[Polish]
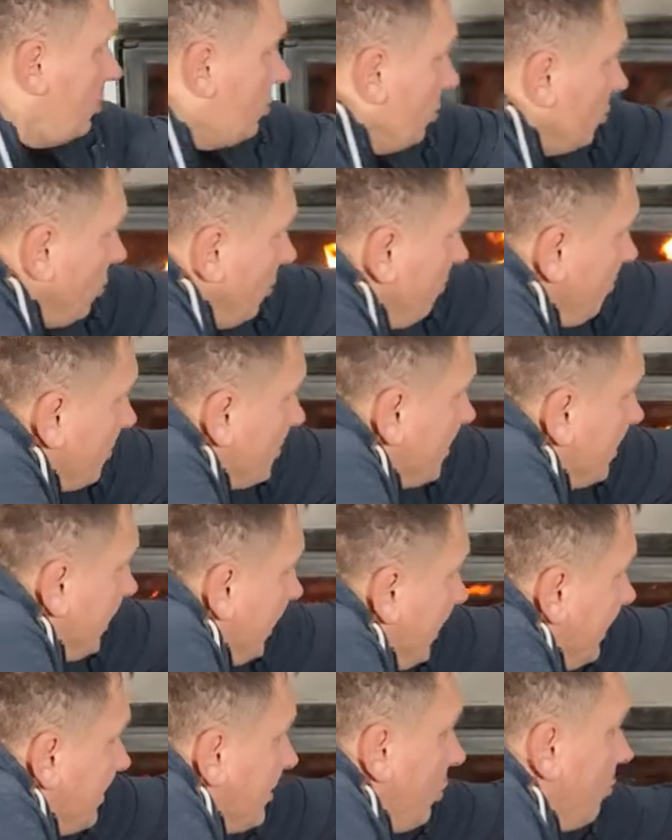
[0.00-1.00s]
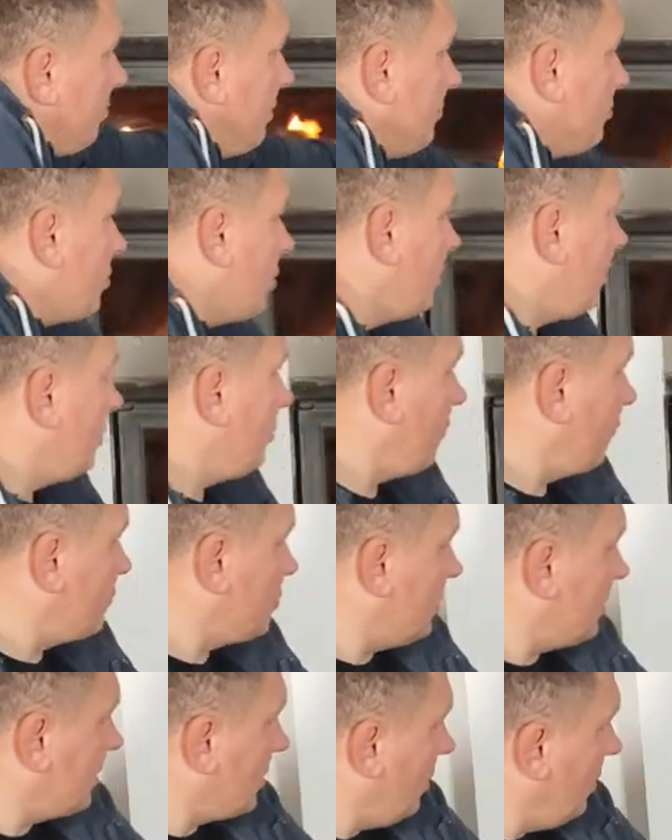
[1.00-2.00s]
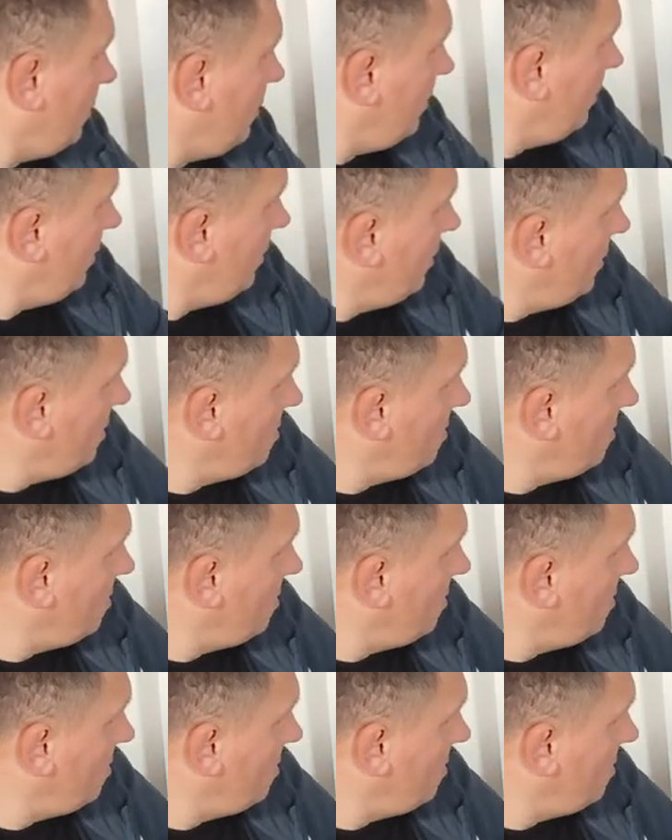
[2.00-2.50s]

no to poskręcałbym trochę to wszystko